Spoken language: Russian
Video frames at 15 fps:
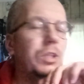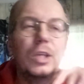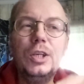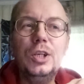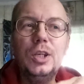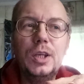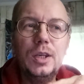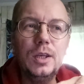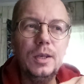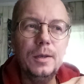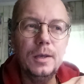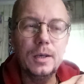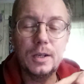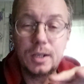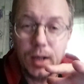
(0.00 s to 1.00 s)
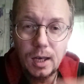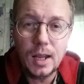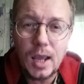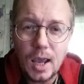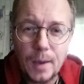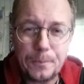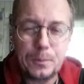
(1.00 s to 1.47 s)
ты
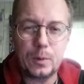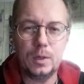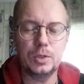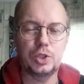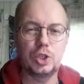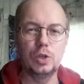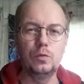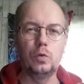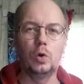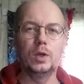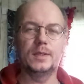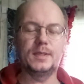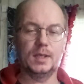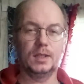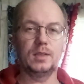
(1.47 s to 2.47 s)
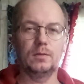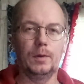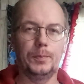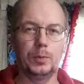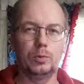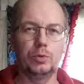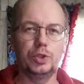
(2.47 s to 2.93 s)
хлеб живой с
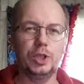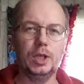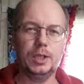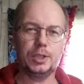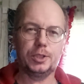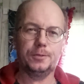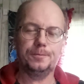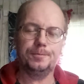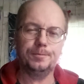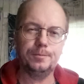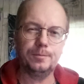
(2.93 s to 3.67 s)
этого получаешь.